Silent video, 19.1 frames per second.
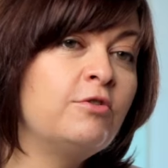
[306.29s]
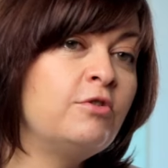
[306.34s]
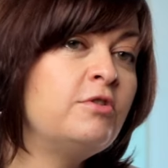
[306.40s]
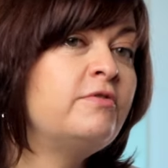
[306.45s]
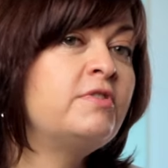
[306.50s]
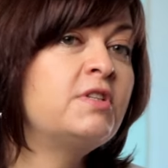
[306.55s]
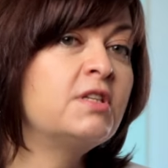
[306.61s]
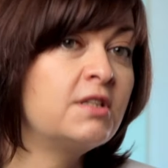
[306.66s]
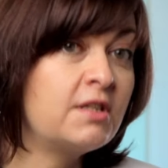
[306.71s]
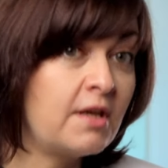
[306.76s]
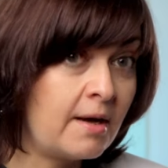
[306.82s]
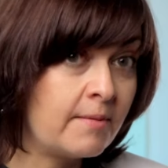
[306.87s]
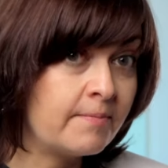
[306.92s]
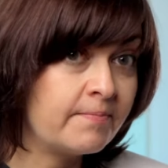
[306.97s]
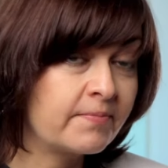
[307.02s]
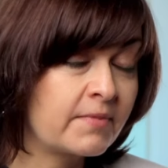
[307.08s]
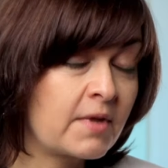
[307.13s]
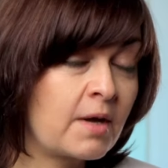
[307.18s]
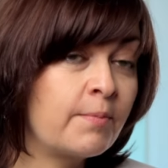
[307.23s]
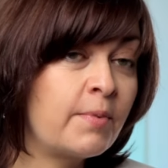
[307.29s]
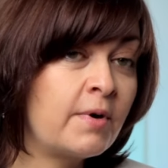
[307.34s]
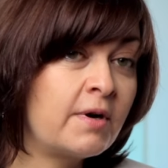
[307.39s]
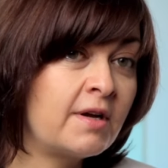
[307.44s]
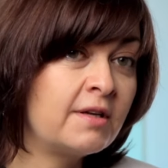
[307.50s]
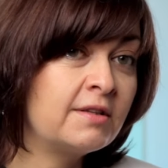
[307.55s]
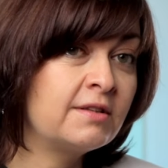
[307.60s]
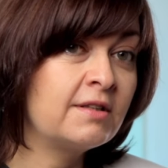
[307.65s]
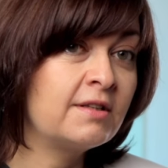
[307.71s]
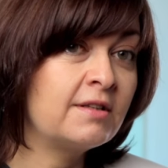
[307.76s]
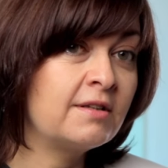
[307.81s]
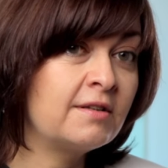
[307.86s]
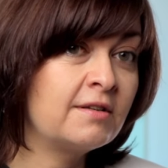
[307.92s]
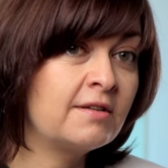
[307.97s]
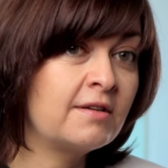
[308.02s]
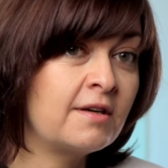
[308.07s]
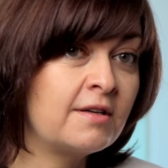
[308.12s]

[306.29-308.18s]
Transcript: Но не всегда аппараты,